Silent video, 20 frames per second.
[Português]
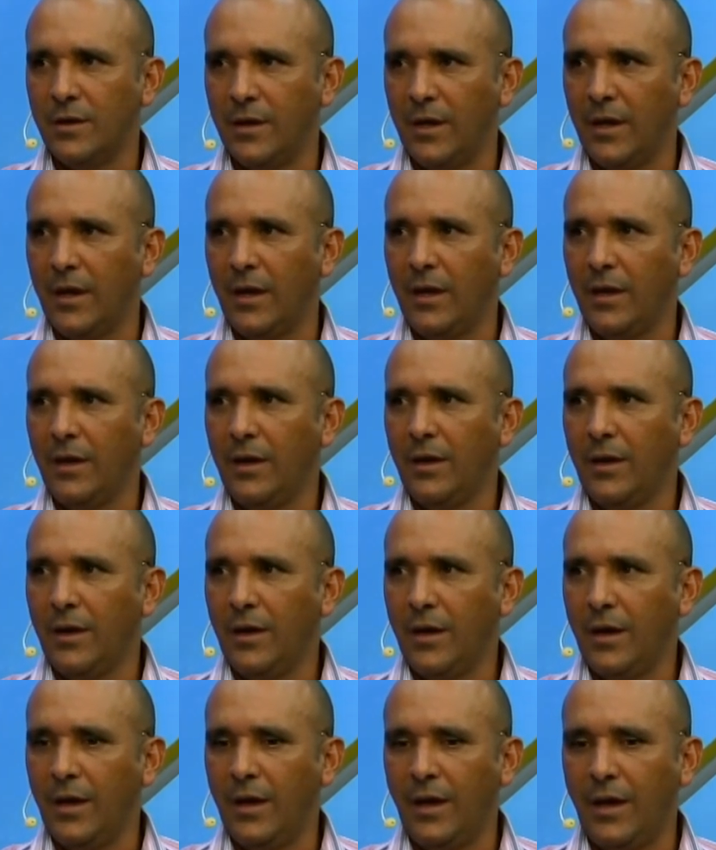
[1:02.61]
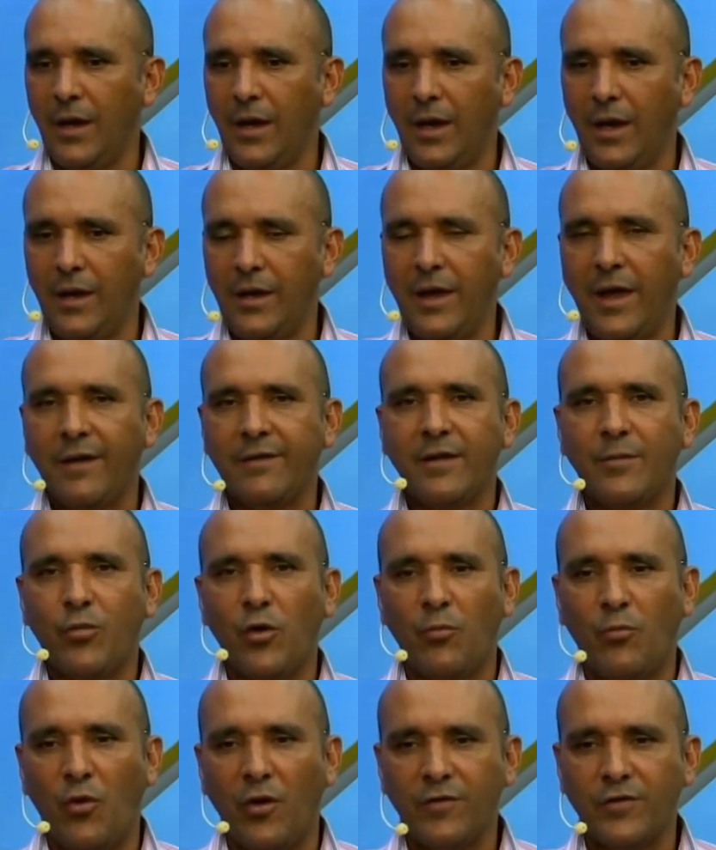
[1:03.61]
Né? É, e essa
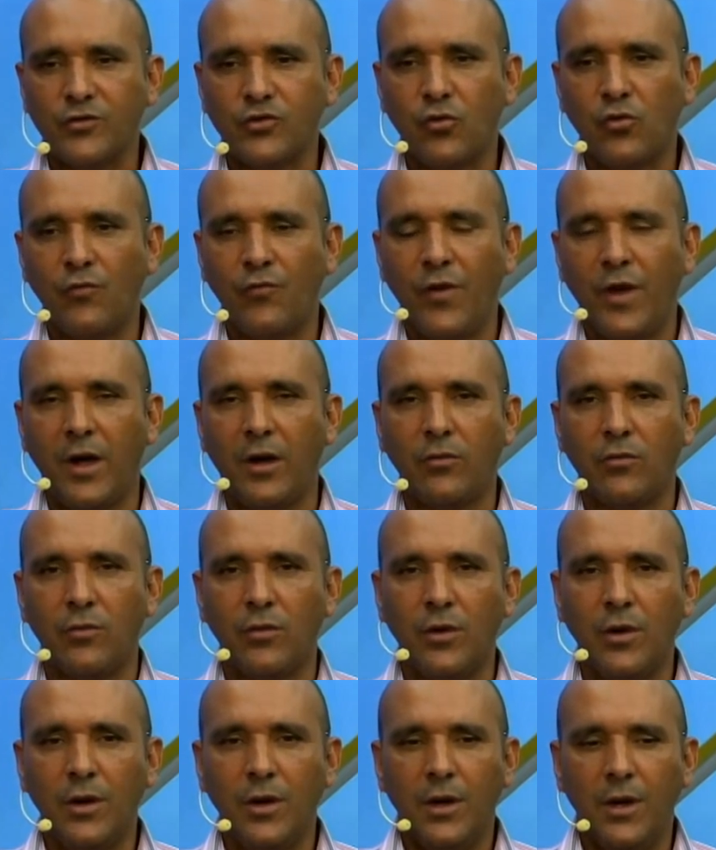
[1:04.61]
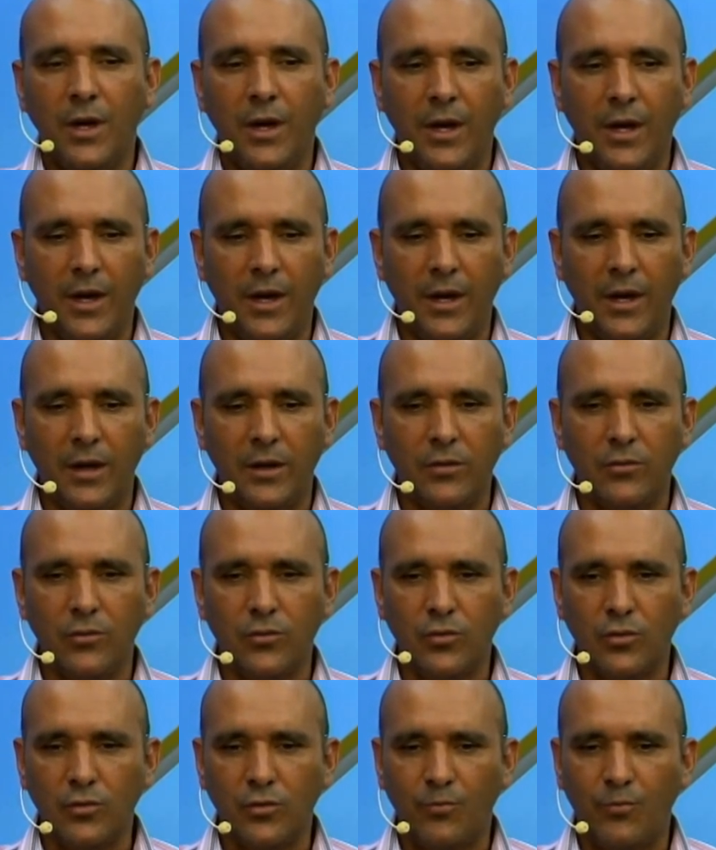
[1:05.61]
proposta de governo é,
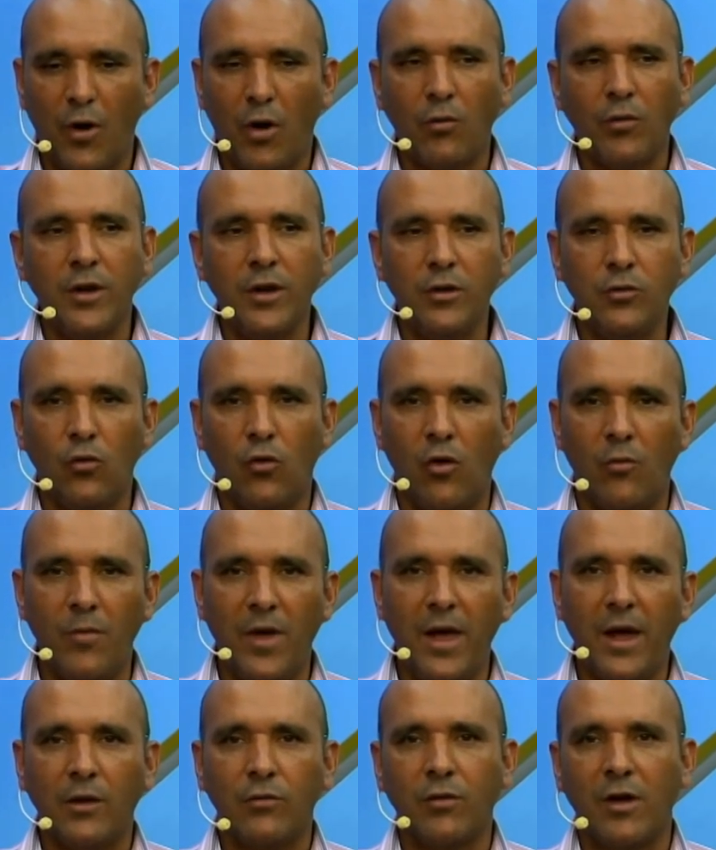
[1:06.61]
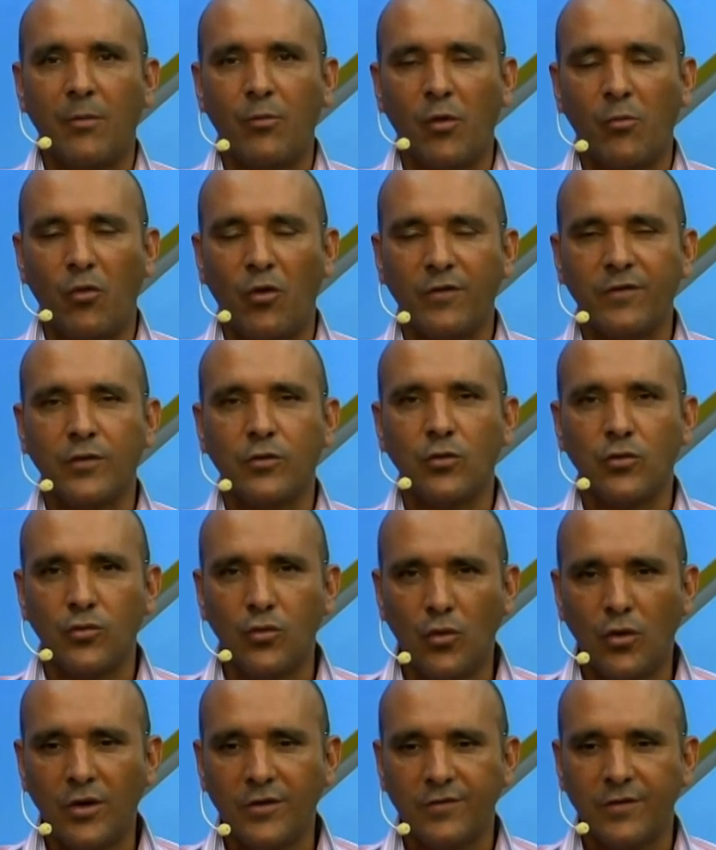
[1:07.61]
do, do, do, Paulinho, do Roberto, que é a proposta do
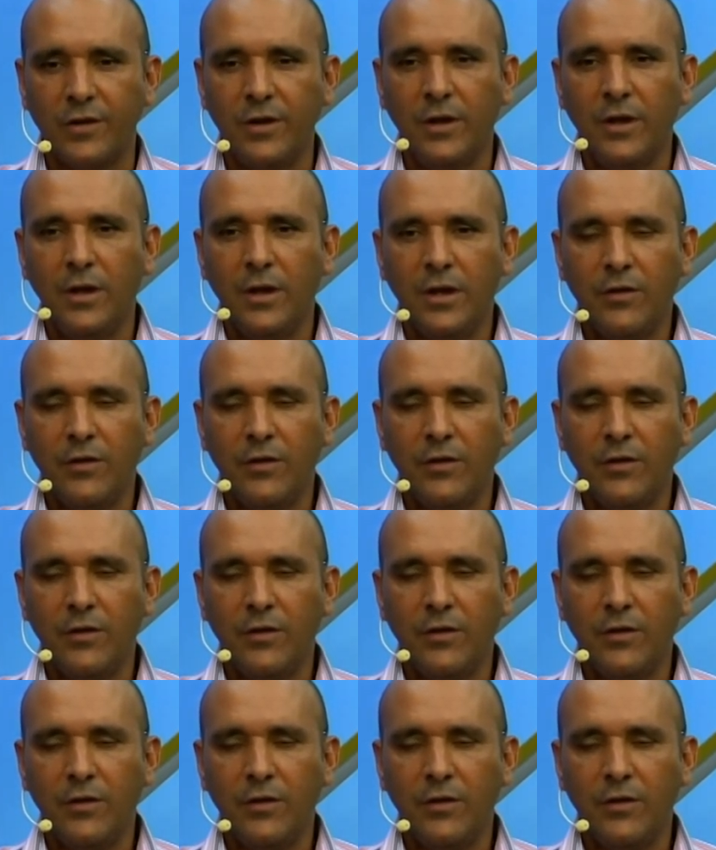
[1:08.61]
12,